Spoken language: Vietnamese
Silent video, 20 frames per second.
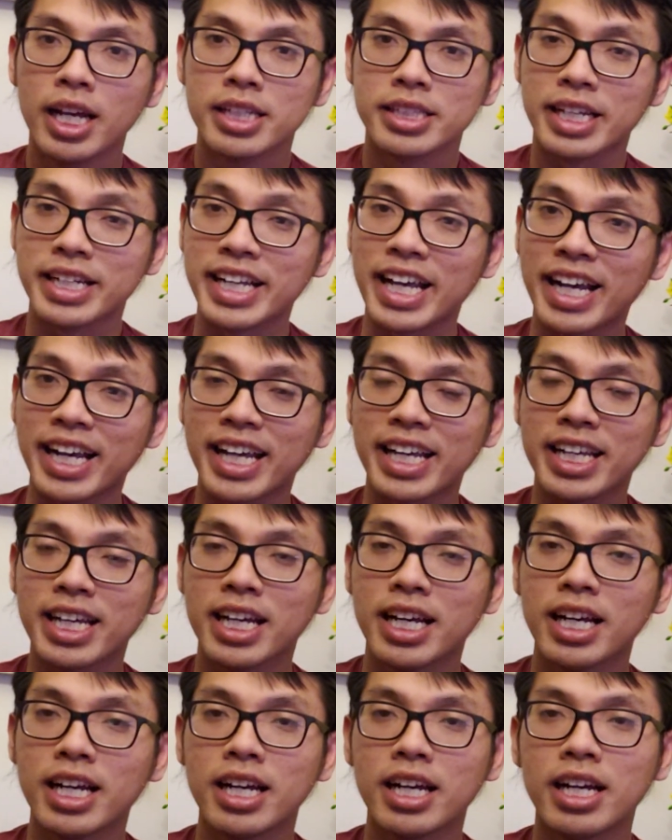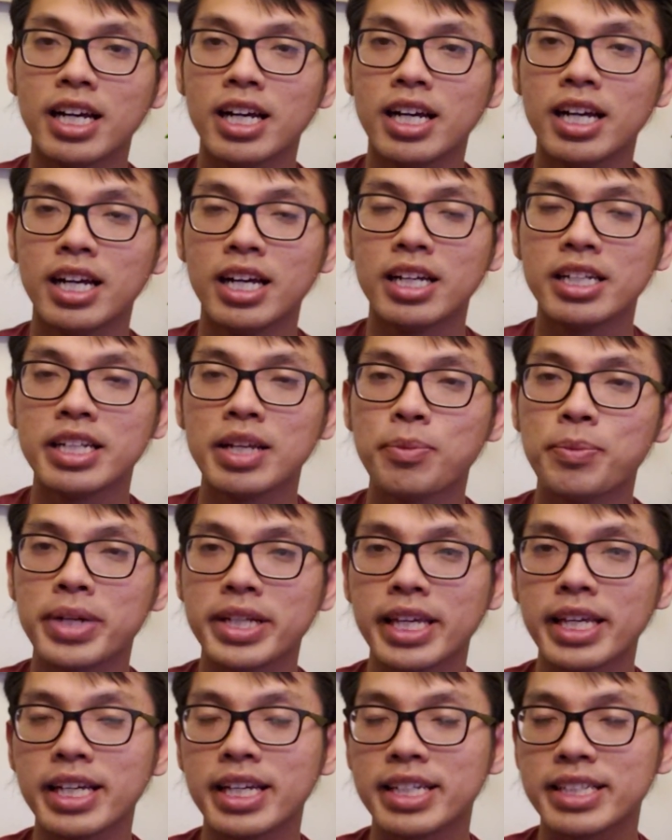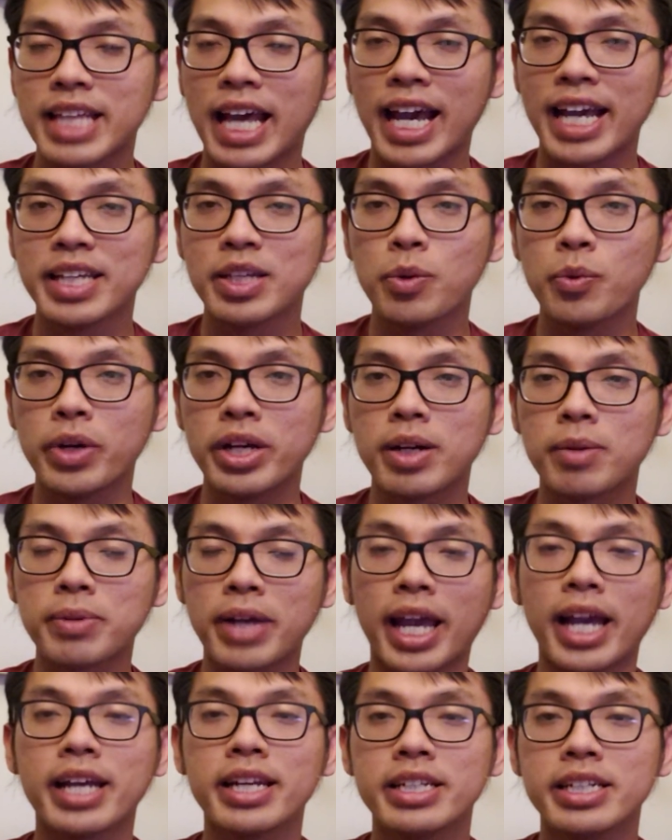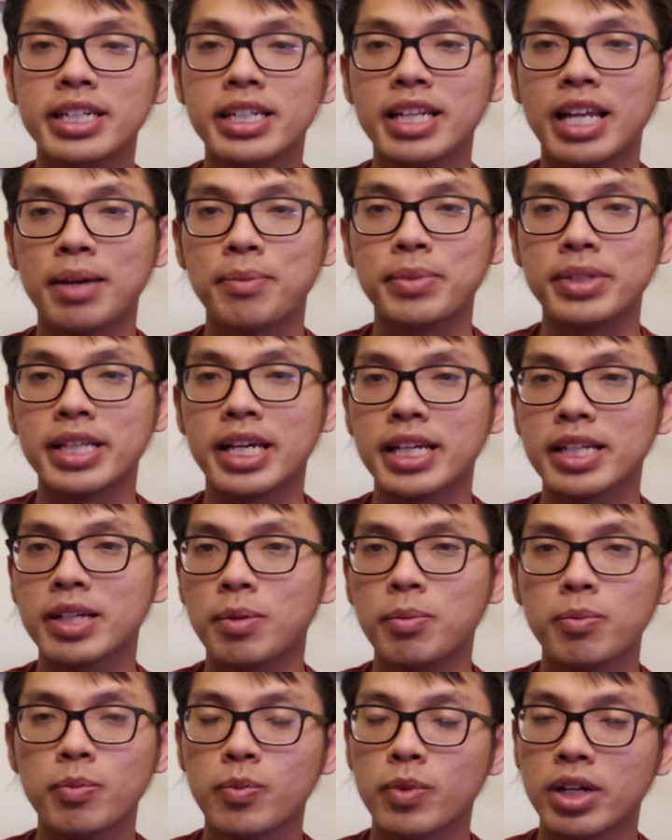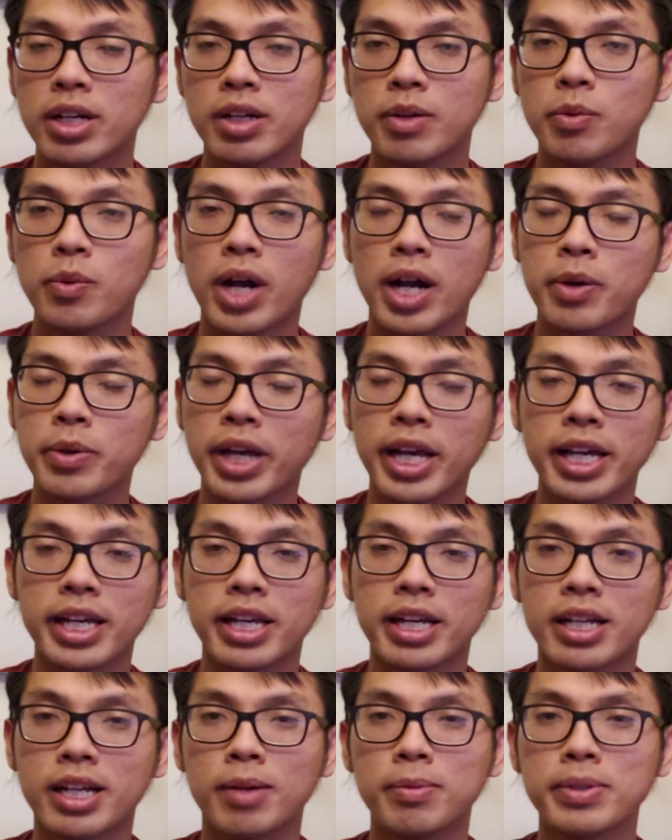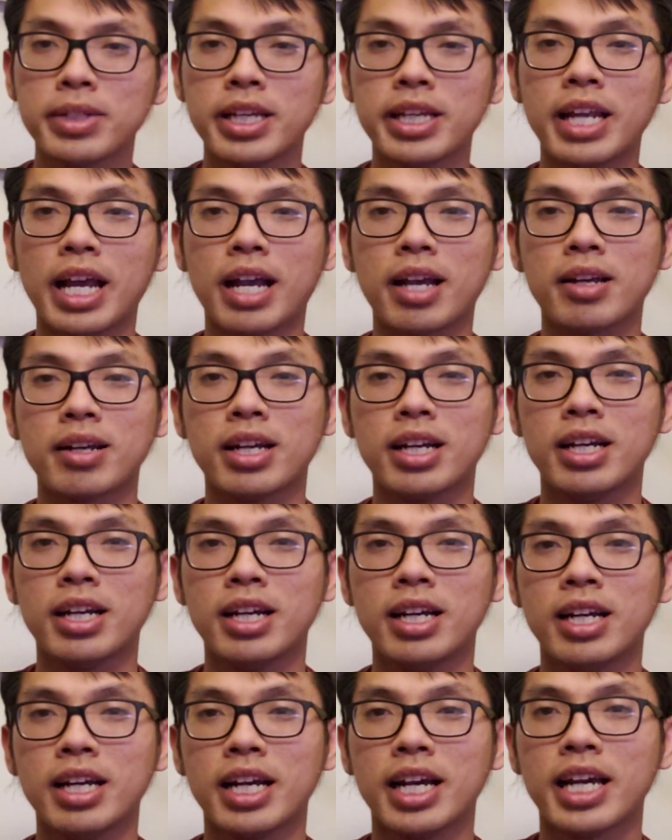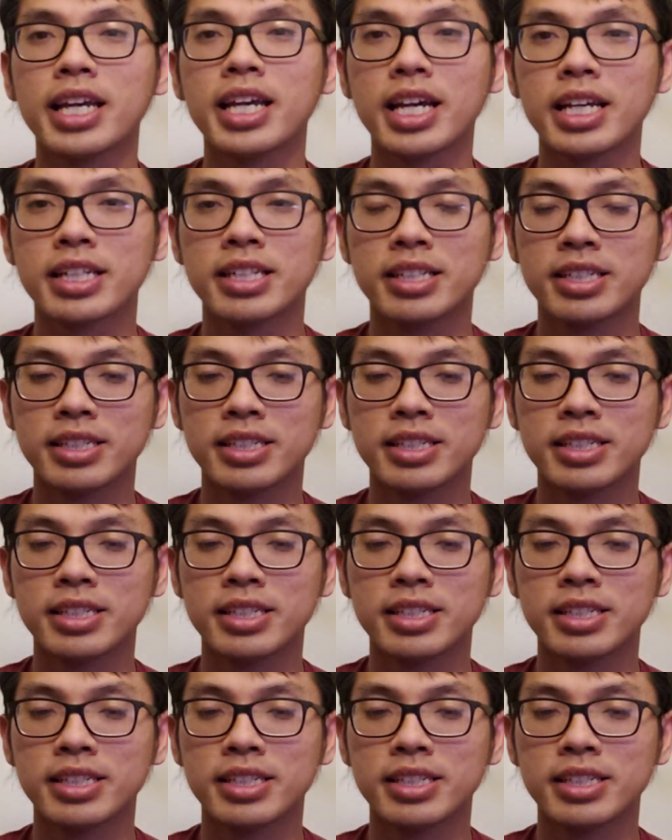thành ra cái uh, nếu mà chỉ cần thay chú Nguyễn Ngọc Ngạn nữa là mình thấy cũng ờ, quá ok không có gì đặc uh, ờ, ấy hết